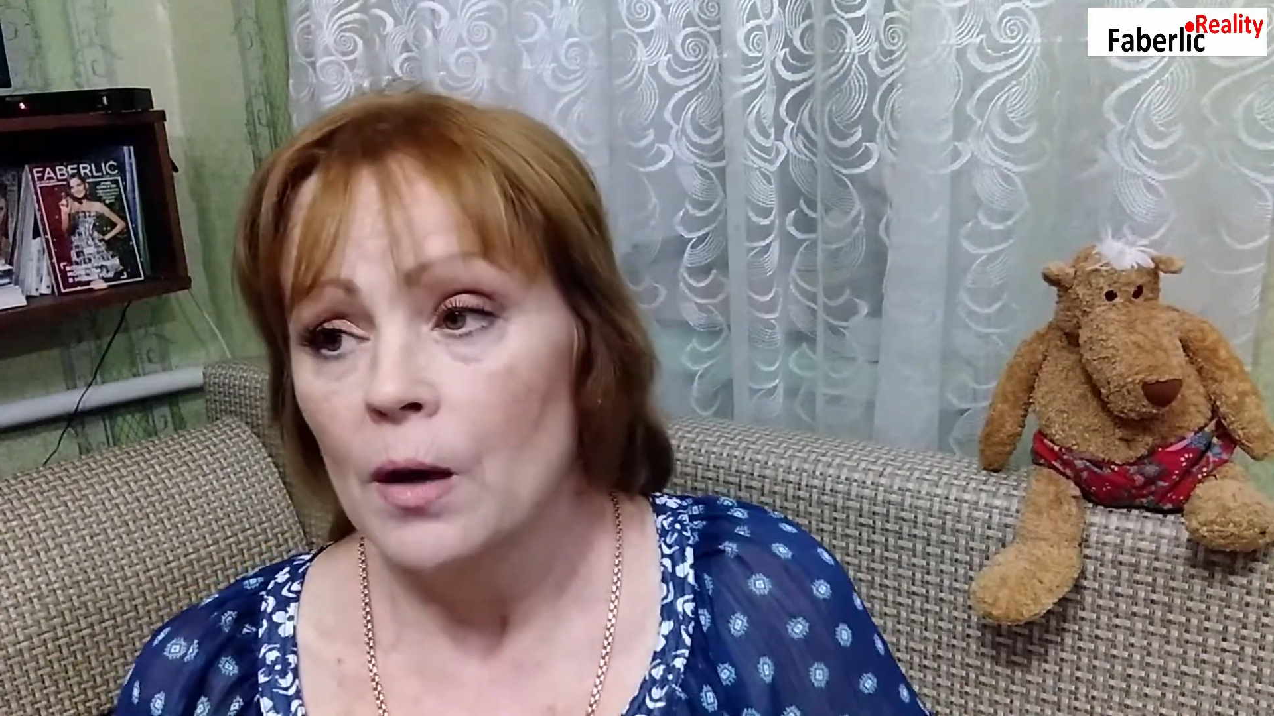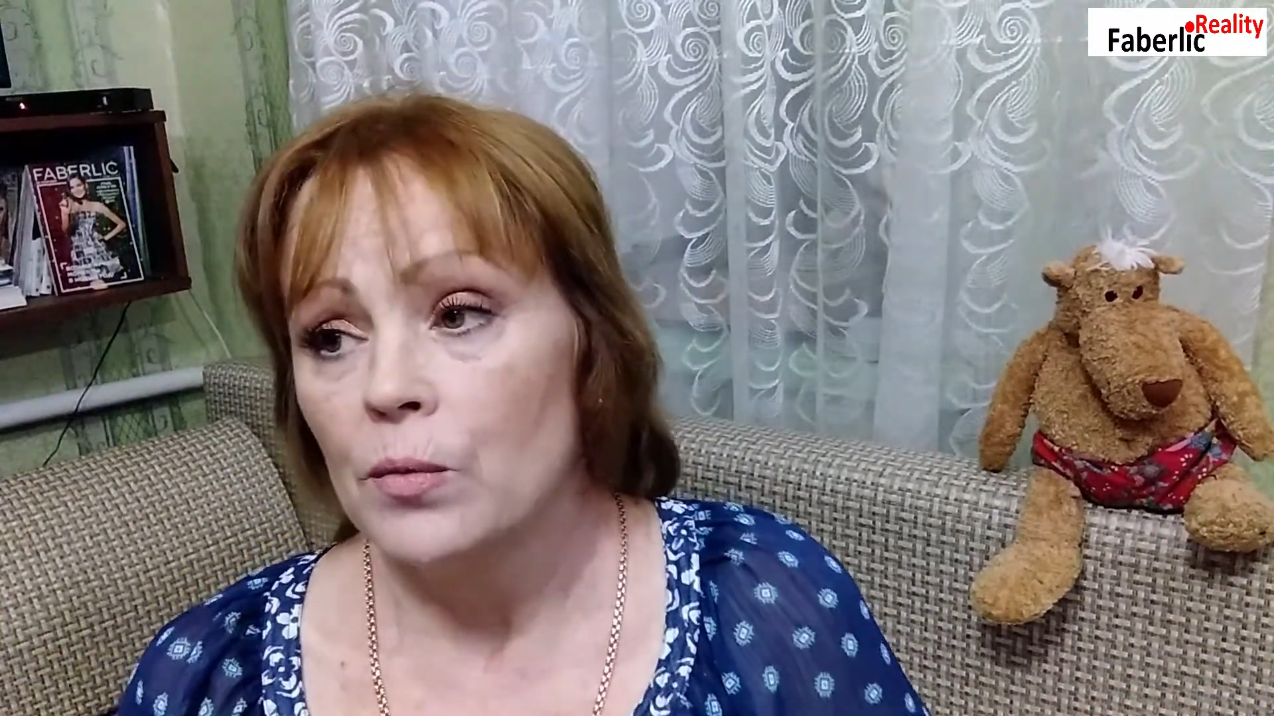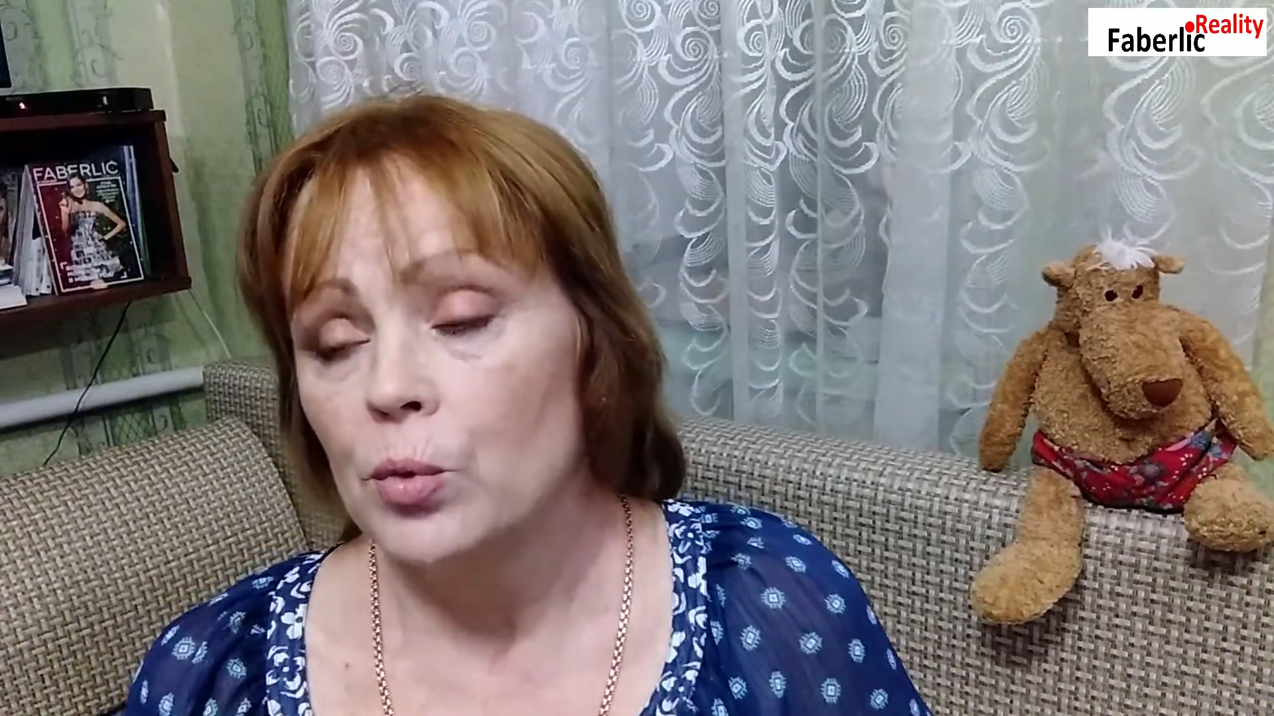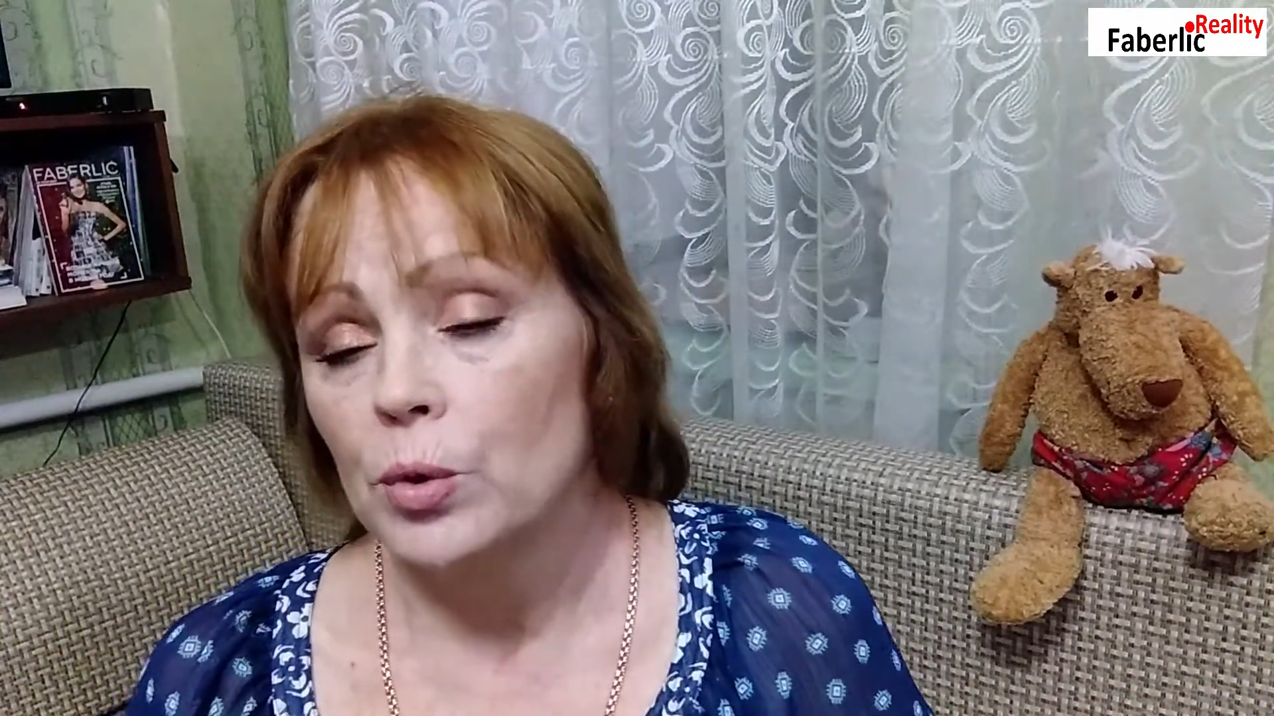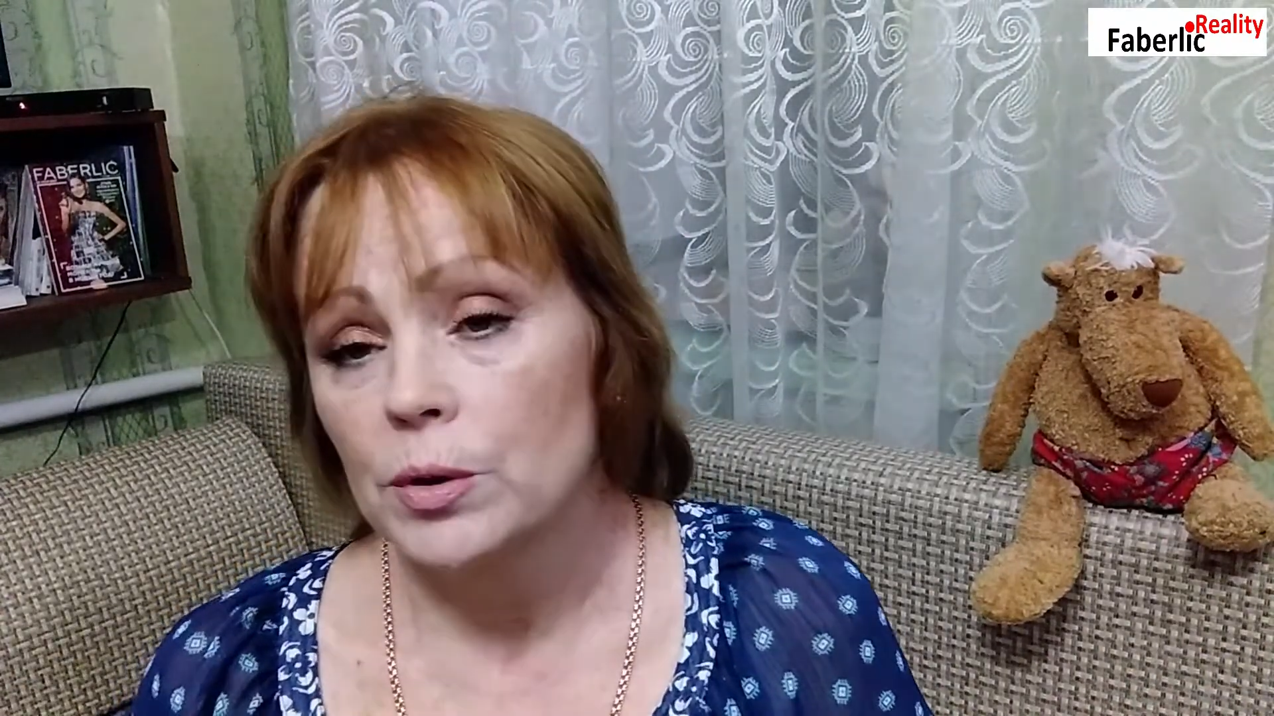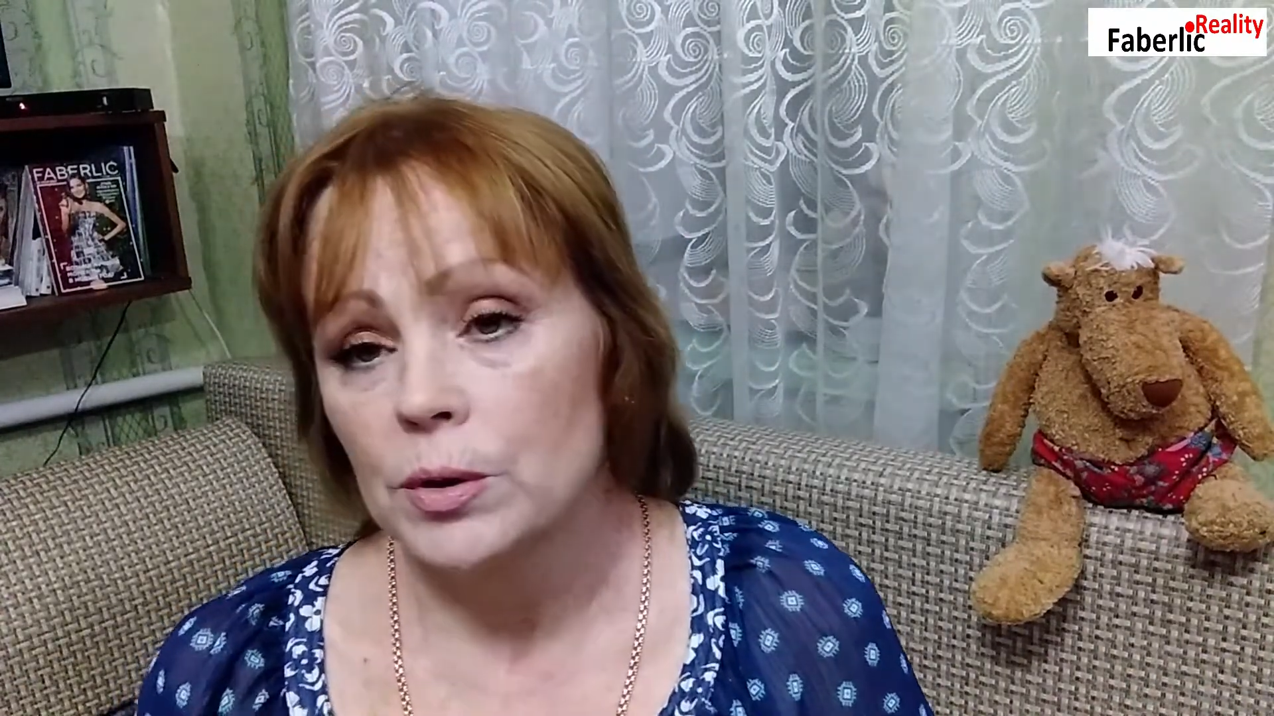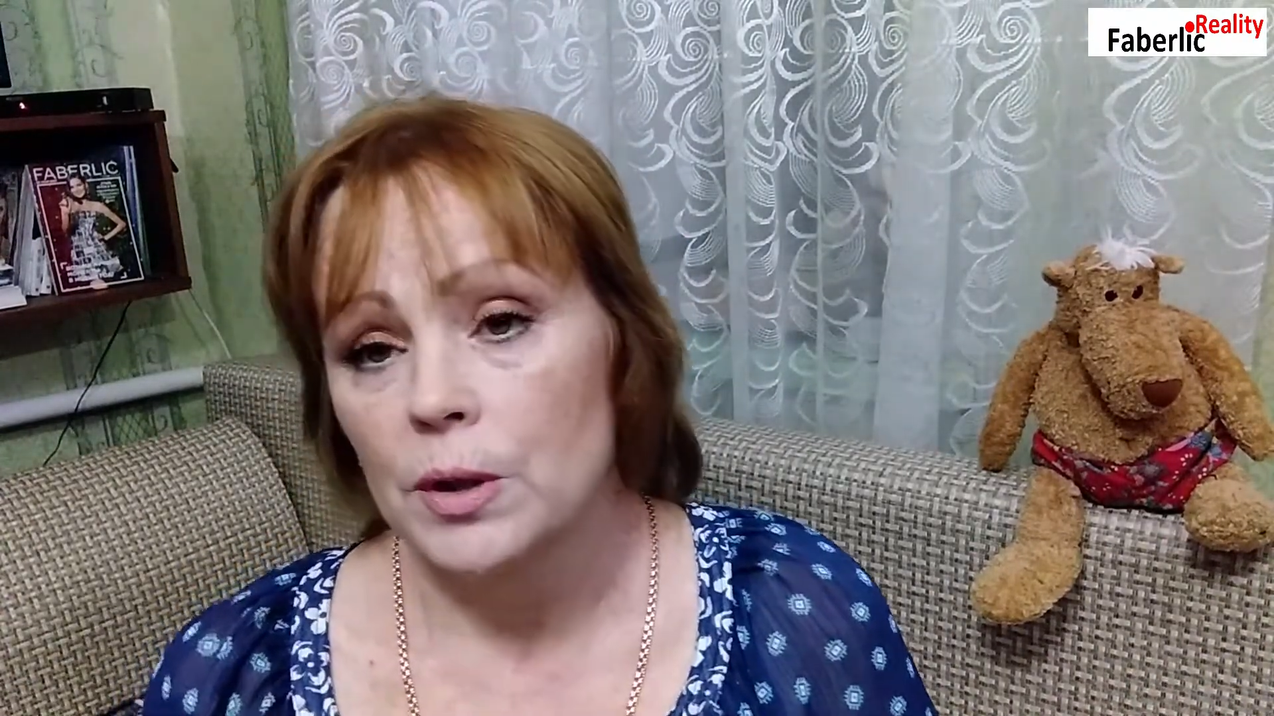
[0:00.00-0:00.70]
вот,